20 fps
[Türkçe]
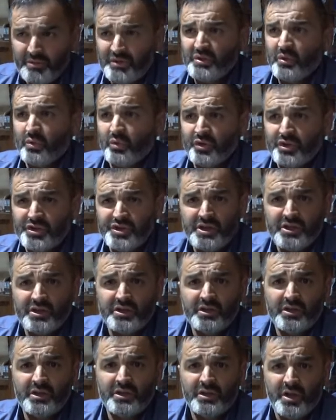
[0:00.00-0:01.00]
Biz de onun için
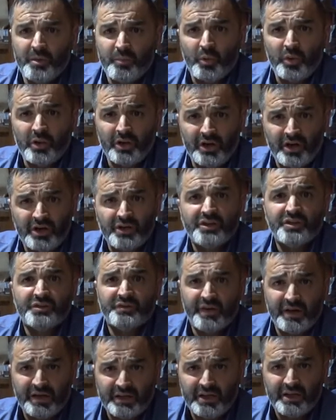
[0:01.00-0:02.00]
depolara
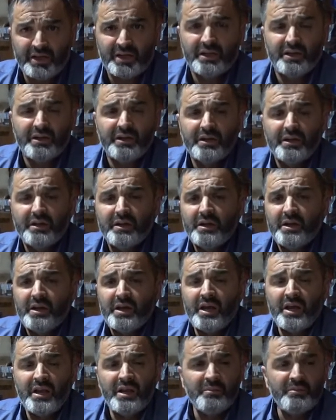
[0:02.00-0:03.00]
hız verdik.
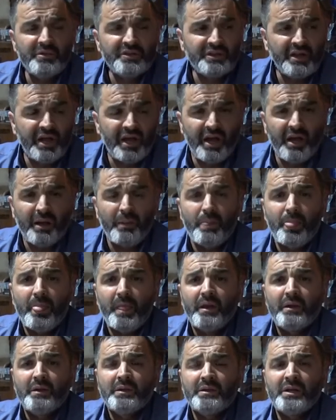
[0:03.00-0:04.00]
Elimizde
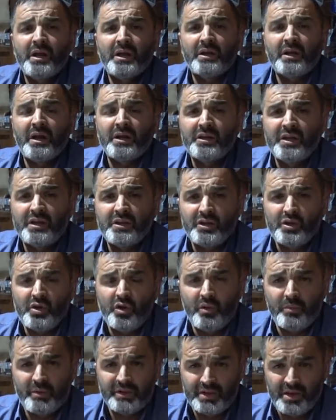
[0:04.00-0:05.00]
tekrar 7
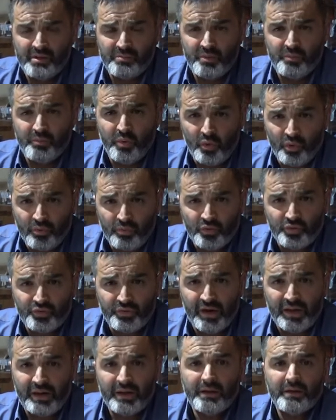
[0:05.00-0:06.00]
kilometre bir borumuz
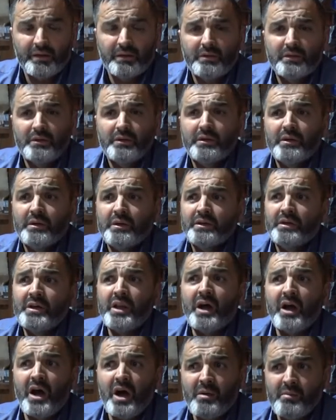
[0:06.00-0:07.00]
var.
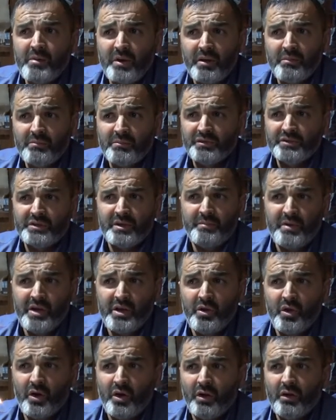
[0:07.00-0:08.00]
Yine kaymakamımız da
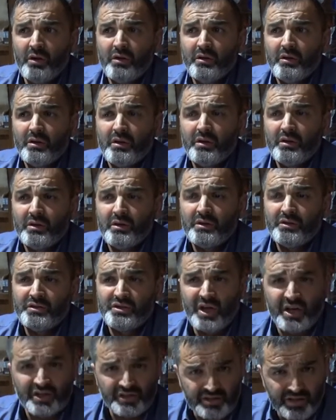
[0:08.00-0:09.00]
biliyor.
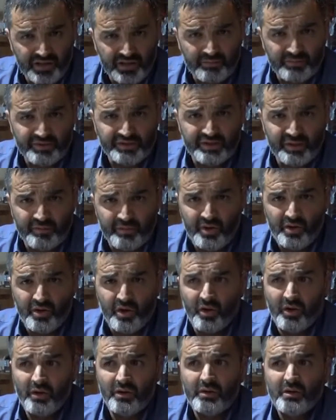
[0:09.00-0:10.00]
Siyasilerimiz de
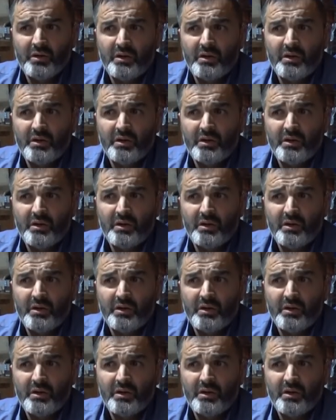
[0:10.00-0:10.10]
biliyor.